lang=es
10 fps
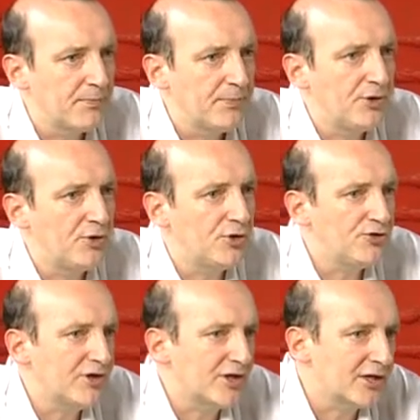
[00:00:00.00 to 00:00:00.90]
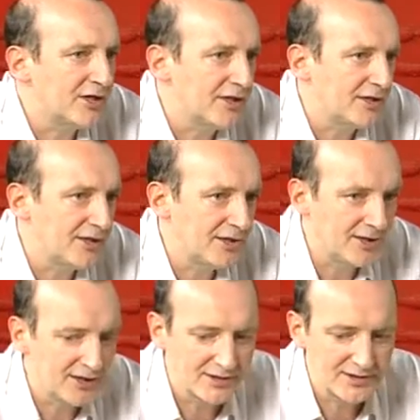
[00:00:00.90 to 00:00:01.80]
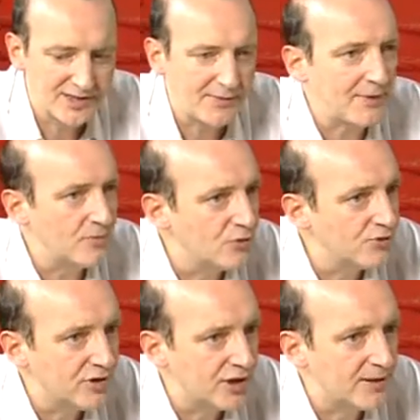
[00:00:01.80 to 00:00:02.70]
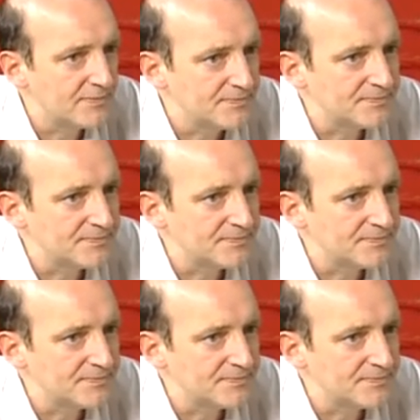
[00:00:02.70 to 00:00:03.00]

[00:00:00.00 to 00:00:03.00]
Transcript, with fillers: pero no se requiere saber música,